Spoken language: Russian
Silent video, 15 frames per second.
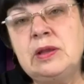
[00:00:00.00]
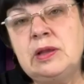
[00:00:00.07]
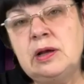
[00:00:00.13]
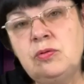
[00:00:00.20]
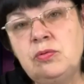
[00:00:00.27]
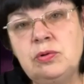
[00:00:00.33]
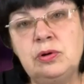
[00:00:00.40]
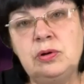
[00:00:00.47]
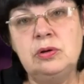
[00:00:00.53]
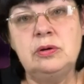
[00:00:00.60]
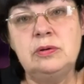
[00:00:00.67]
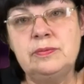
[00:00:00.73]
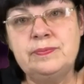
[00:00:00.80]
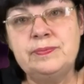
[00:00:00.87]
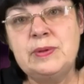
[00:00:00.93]

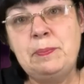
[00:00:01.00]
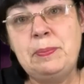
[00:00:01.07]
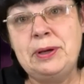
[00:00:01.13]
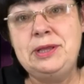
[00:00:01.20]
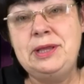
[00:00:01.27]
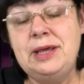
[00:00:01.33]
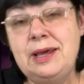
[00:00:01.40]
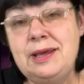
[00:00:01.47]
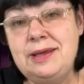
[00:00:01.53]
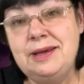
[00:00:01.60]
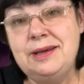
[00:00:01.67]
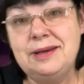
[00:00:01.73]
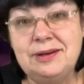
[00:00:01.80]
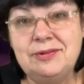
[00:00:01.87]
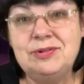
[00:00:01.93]
такое
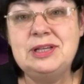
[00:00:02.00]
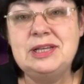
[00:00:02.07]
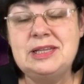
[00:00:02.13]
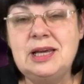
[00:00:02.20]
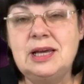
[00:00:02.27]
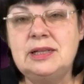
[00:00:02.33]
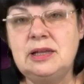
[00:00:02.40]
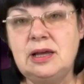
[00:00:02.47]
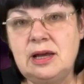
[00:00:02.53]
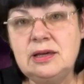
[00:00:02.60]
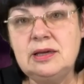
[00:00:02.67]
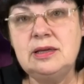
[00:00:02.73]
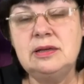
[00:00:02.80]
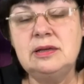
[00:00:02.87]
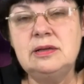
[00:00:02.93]
нападение, вот эти
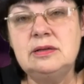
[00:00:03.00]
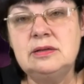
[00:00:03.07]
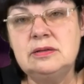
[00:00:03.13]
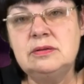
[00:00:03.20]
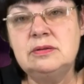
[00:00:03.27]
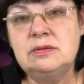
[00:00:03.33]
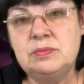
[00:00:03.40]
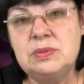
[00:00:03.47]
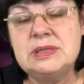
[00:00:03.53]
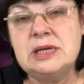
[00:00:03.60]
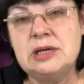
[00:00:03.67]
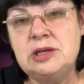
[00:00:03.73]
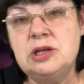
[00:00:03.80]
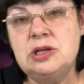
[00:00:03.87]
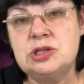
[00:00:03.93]
атаки э,
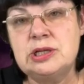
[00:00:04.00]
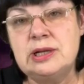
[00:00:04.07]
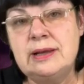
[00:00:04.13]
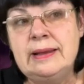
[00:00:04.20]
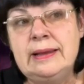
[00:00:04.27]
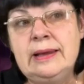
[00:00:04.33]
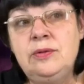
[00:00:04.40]
бесконечно.